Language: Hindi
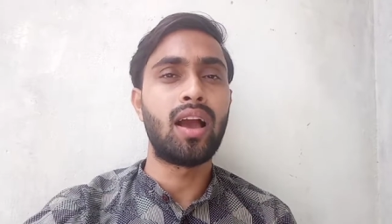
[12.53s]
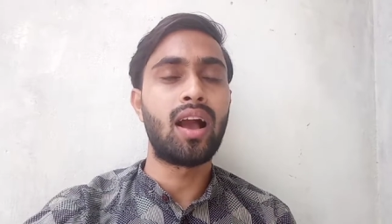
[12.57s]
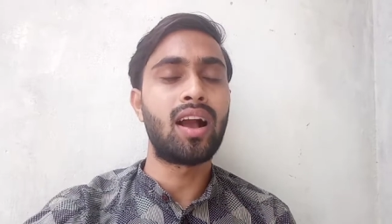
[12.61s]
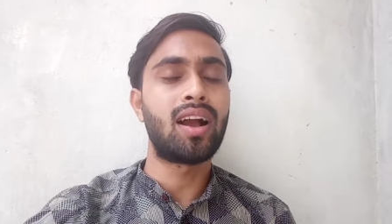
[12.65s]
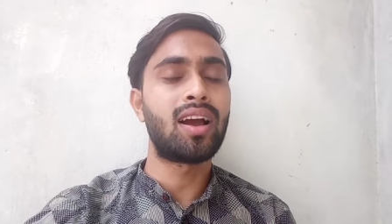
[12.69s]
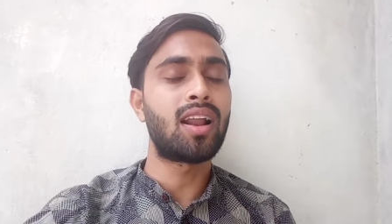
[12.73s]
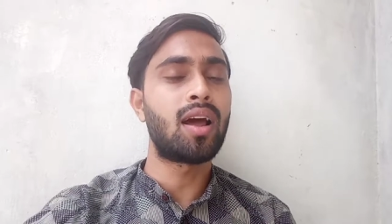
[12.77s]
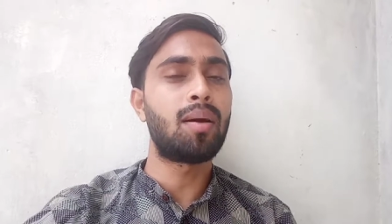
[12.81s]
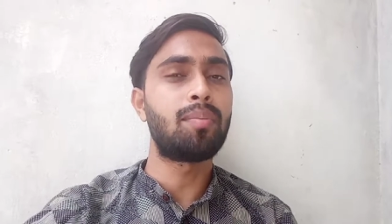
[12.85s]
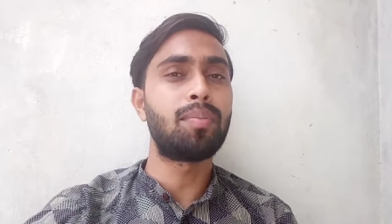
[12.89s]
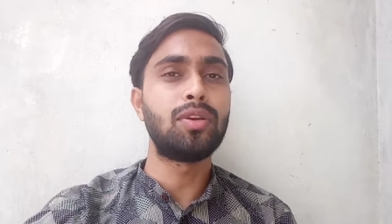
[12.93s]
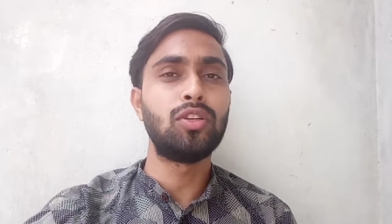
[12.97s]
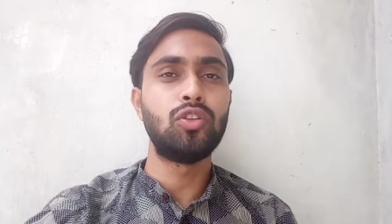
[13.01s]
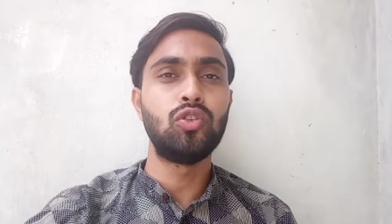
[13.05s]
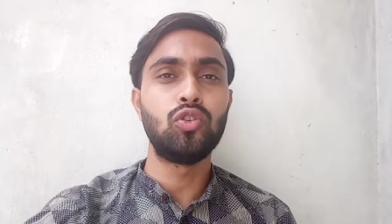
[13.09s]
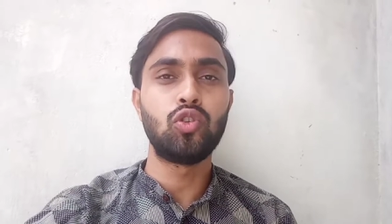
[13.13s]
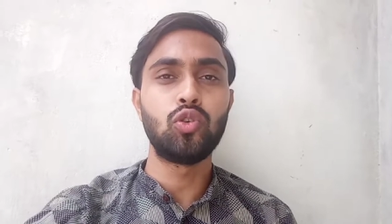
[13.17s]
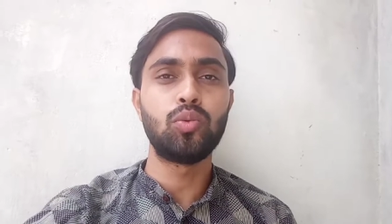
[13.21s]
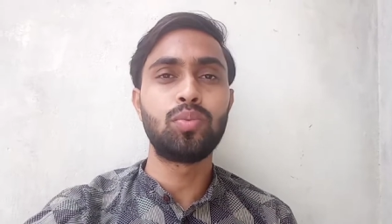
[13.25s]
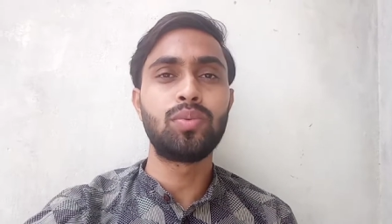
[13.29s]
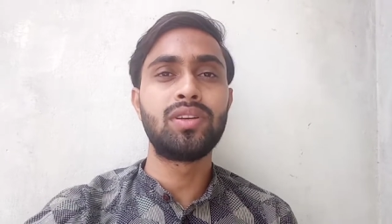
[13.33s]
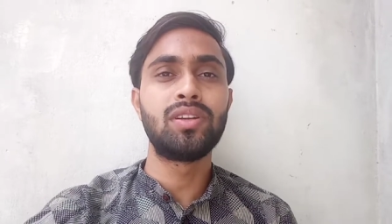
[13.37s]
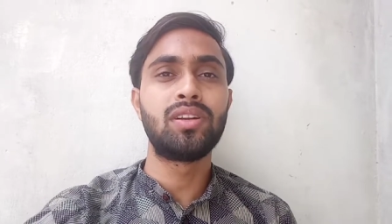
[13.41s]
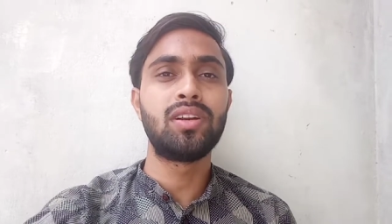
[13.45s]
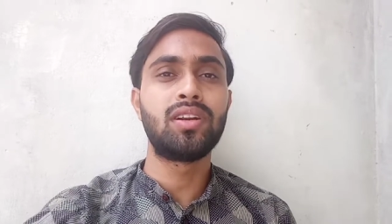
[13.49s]
अगर आप
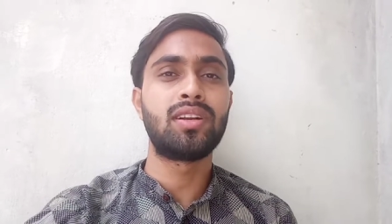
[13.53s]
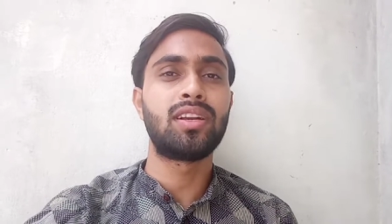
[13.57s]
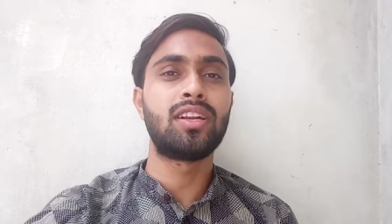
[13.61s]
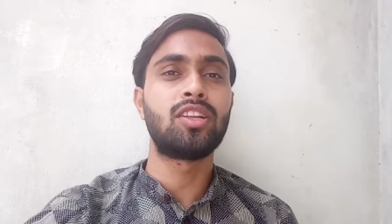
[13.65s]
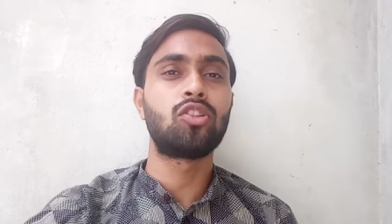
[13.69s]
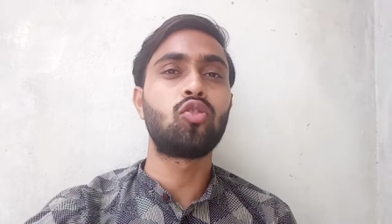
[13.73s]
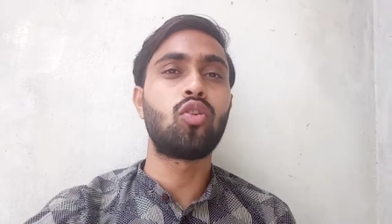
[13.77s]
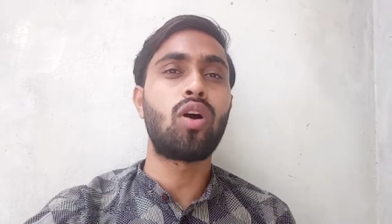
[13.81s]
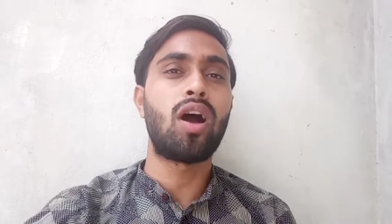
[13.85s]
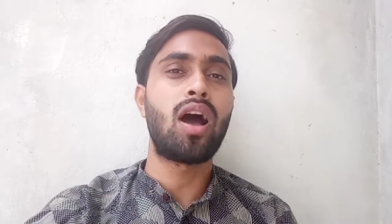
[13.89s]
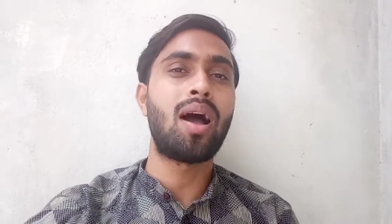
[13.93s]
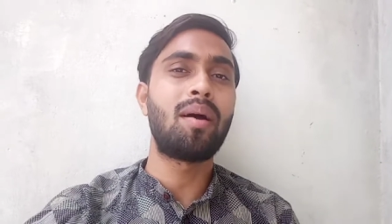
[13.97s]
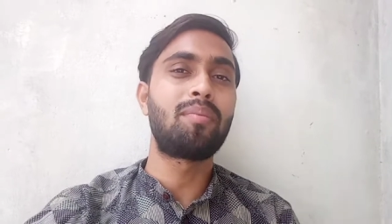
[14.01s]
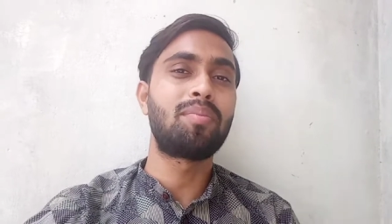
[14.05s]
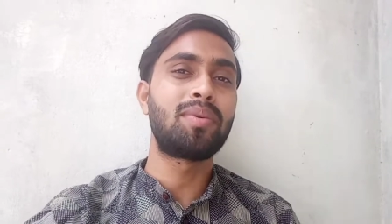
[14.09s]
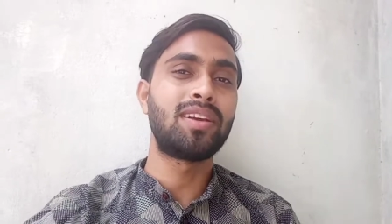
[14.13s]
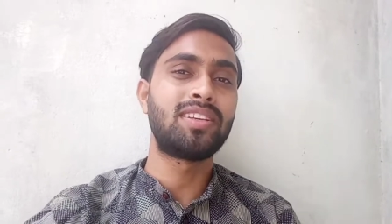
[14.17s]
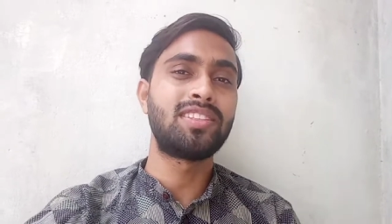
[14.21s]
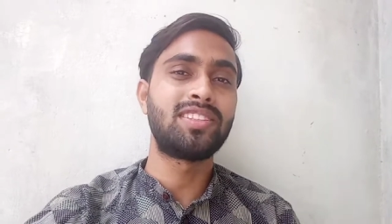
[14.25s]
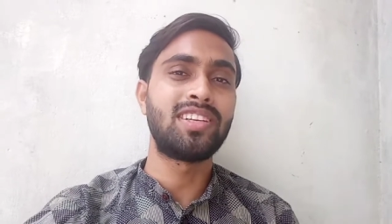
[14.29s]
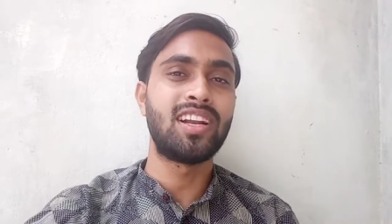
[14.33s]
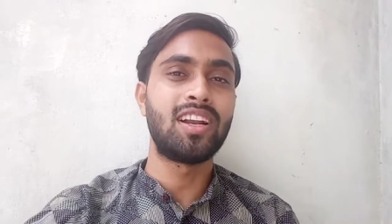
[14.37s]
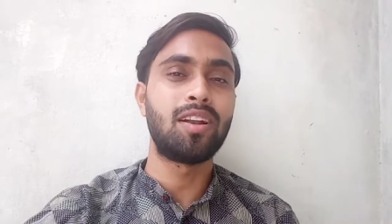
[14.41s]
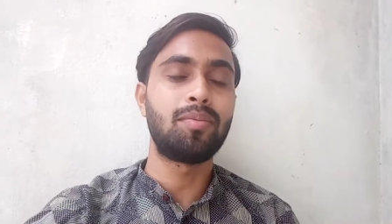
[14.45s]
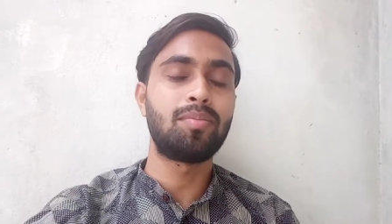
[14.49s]
यूट्यूब क्रिएटर हैं तो आपके
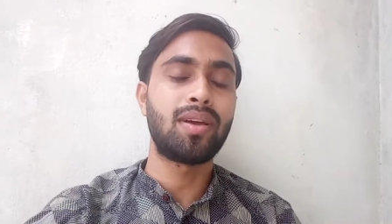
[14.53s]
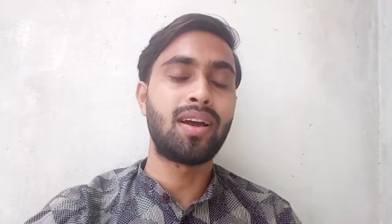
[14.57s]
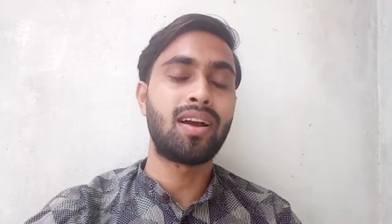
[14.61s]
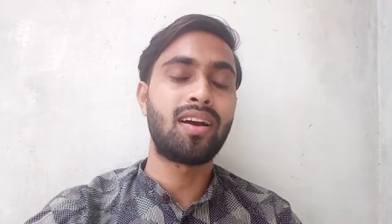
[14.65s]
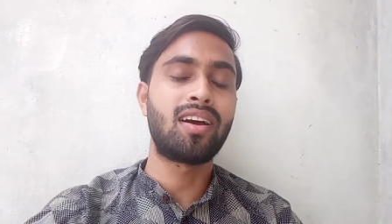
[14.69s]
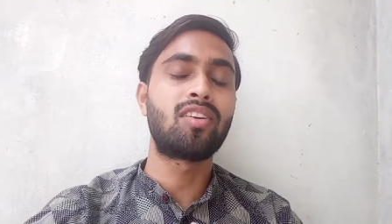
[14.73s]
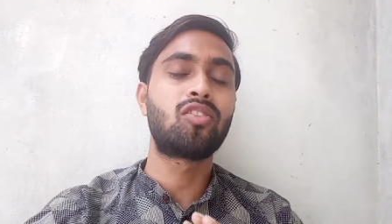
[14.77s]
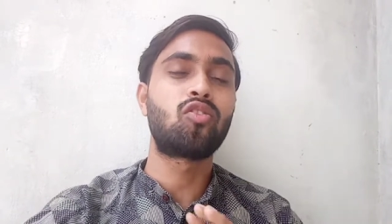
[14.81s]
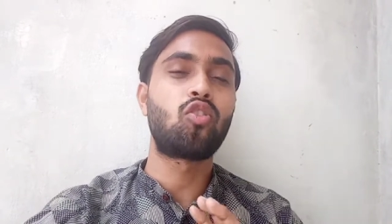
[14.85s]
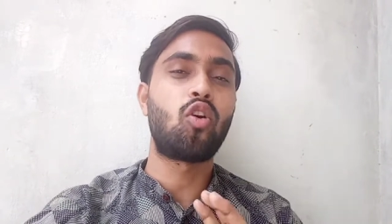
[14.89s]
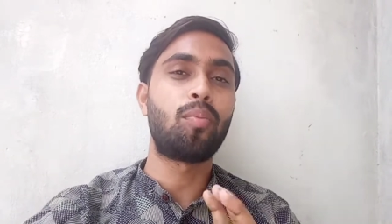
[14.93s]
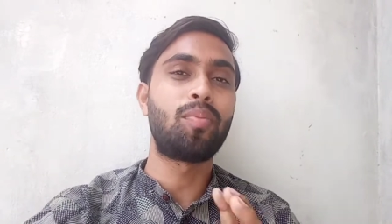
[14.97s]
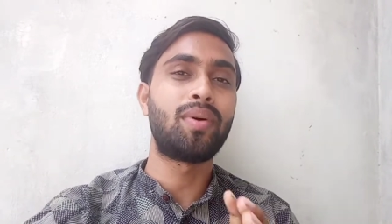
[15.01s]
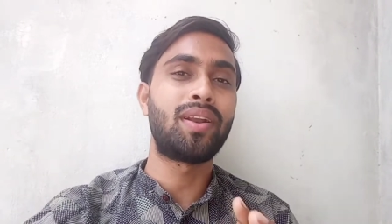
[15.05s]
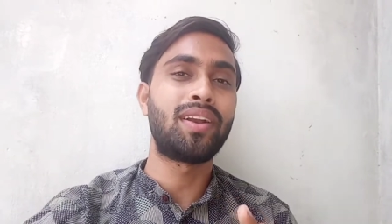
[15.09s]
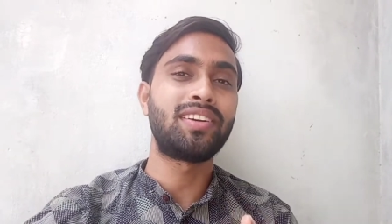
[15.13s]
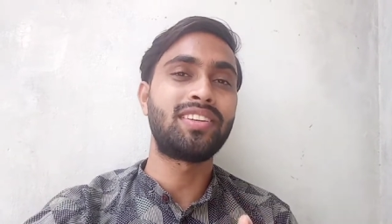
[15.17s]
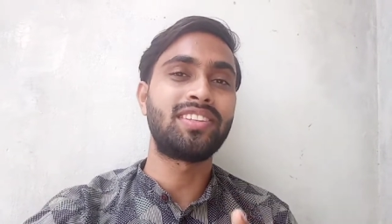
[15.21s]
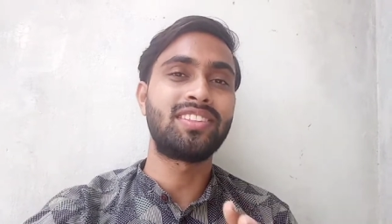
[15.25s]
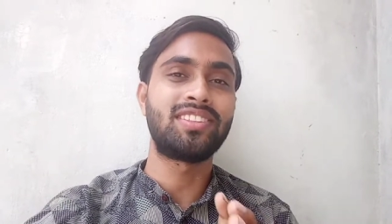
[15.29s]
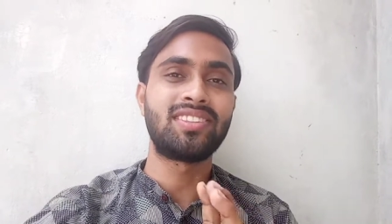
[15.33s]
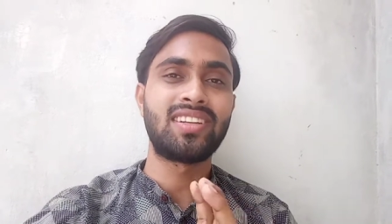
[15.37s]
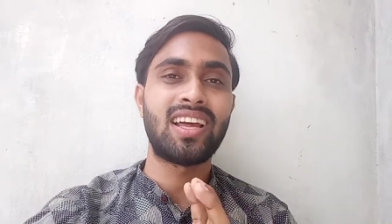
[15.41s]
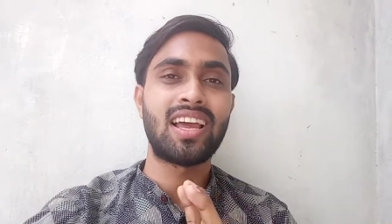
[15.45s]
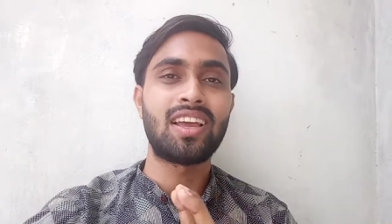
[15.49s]
चैनल पर अगर
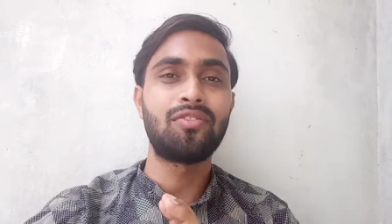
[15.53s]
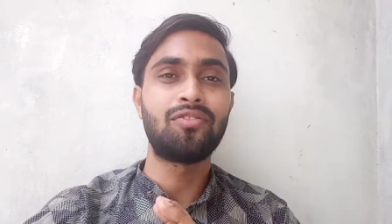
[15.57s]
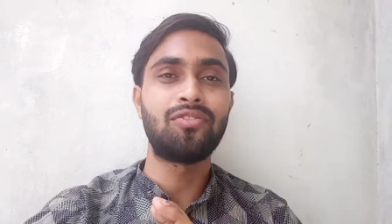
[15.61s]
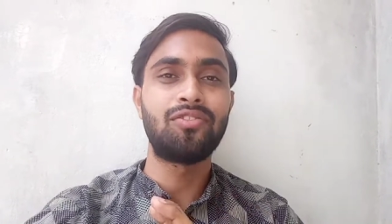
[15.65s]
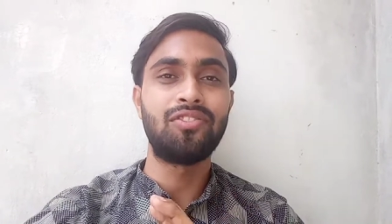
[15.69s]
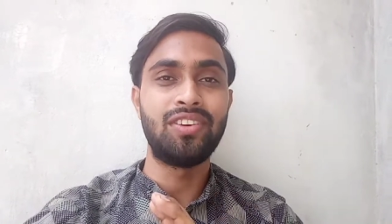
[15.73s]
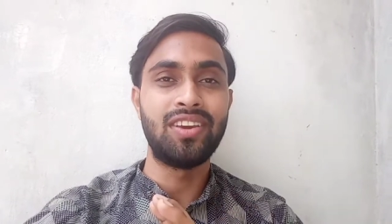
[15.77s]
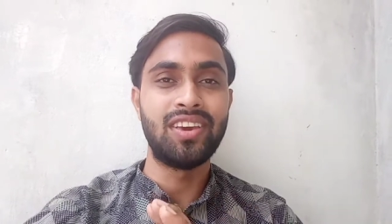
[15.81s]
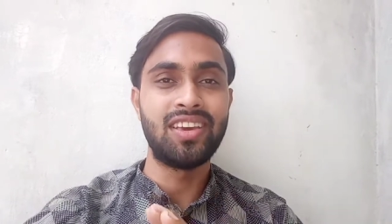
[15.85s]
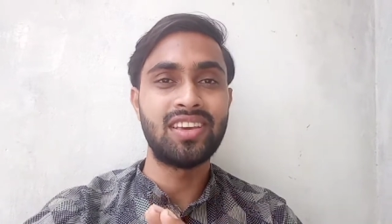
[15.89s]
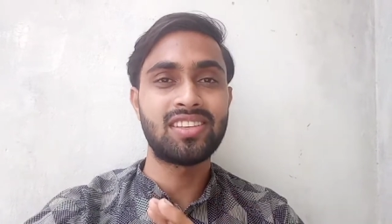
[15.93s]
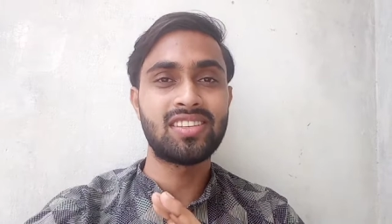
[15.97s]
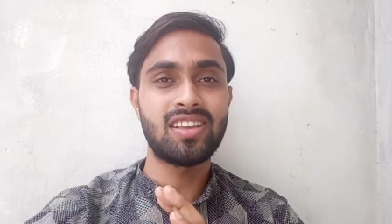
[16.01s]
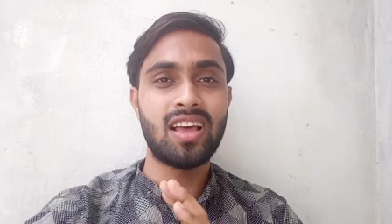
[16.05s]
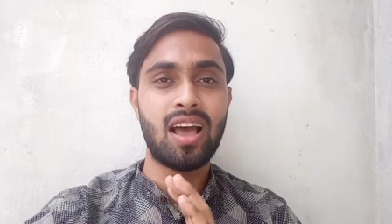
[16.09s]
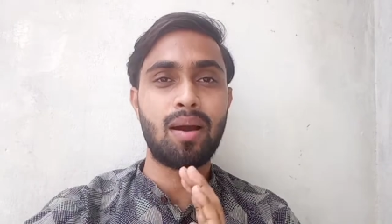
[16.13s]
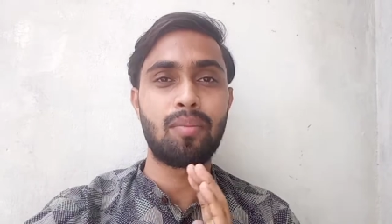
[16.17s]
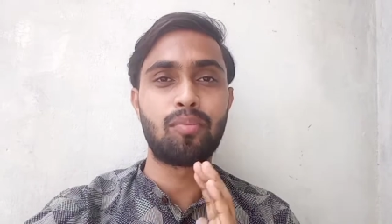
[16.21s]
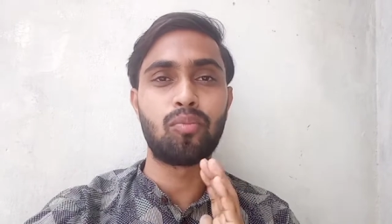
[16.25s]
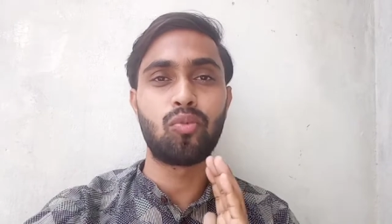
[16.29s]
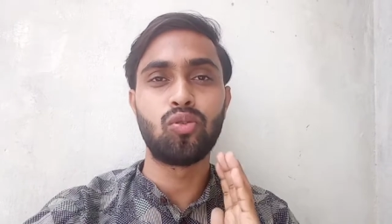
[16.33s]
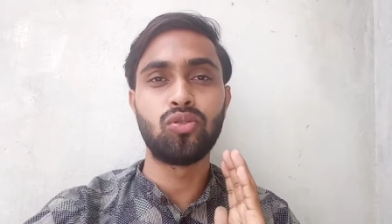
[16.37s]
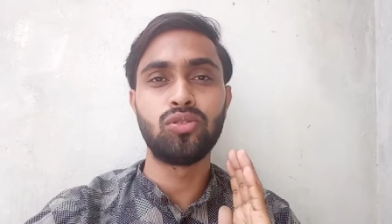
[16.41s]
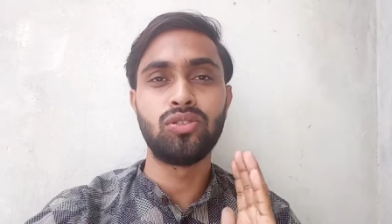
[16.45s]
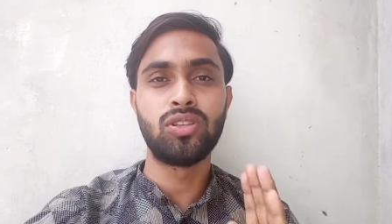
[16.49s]
कॉपीराइट स्ट्राइक फेस
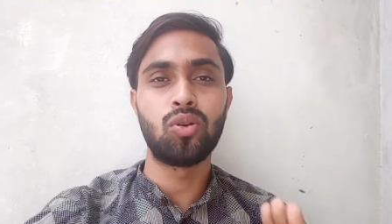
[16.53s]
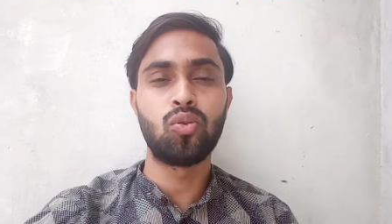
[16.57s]
आपको